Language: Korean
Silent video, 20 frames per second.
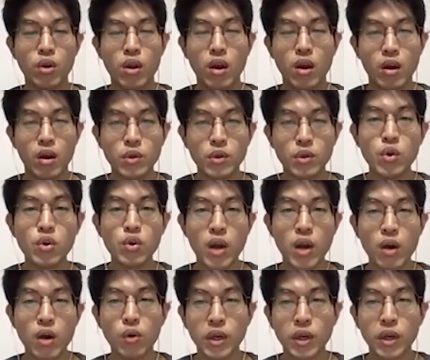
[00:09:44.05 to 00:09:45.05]
소유를 하고
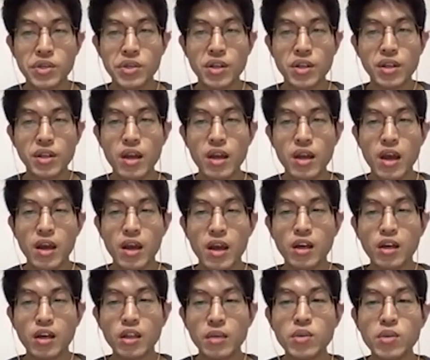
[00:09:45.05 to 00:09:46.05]
계시는데 그런
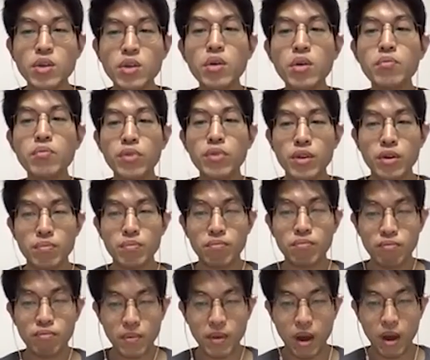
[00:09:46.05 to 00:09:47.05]
임직원
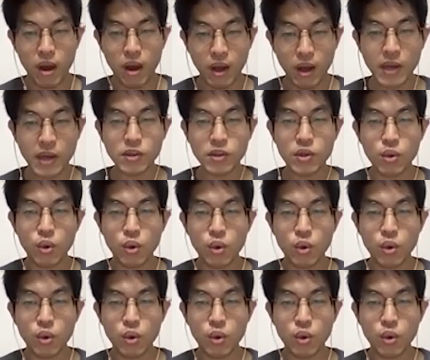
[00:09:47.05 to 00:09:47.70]
분들까지도